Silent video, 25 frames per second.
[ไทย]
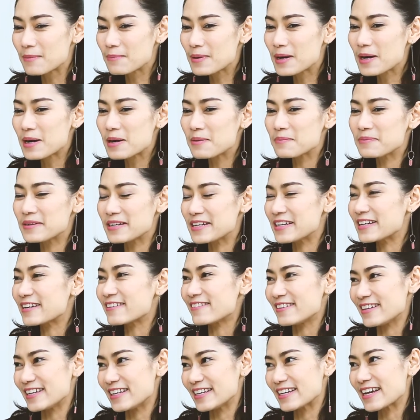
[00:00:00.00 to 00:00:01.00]
เพิ่มดี
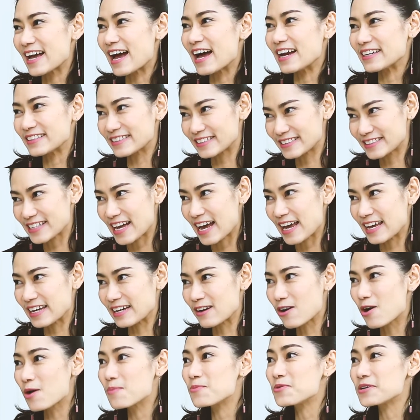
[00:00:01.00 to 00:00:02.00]
กรีการกระจาย
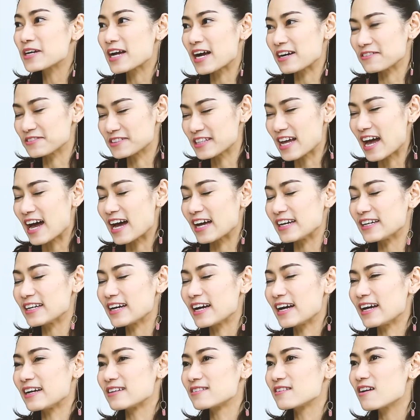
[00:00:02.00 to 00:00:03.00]
ข้อมูลข่าวสารนะ
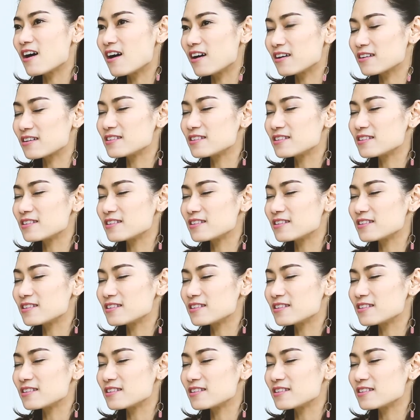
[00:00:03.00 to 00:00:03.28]
คะก็